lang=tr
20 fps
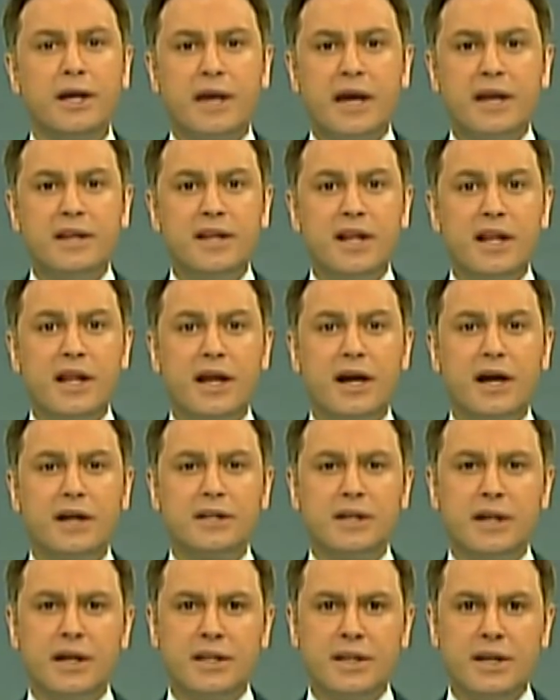Kendileri
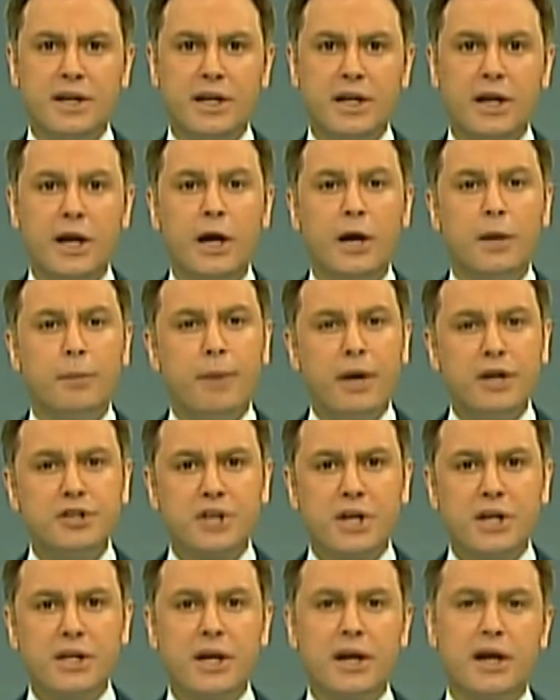adına değil,
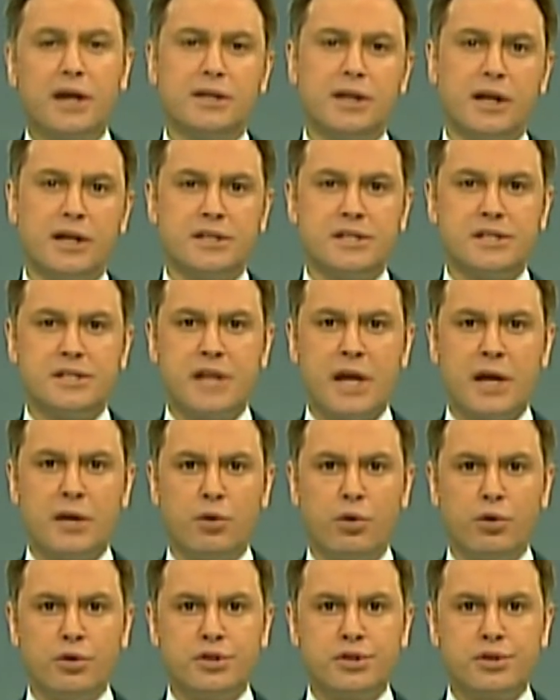başkaları adına sizden
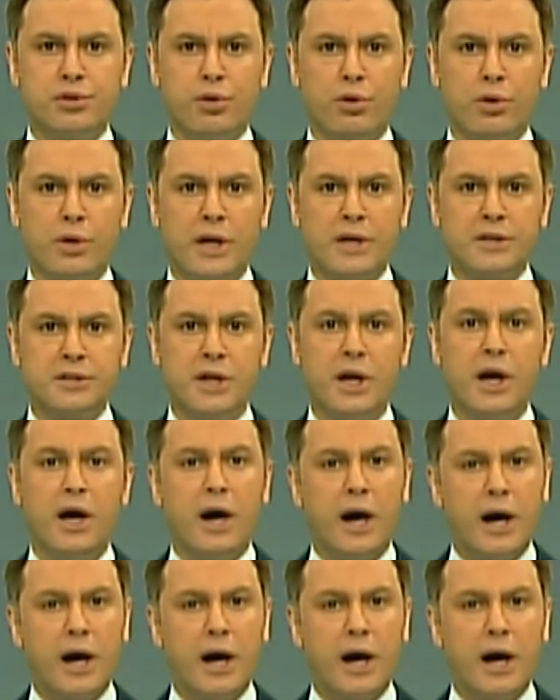oy istiyorlar.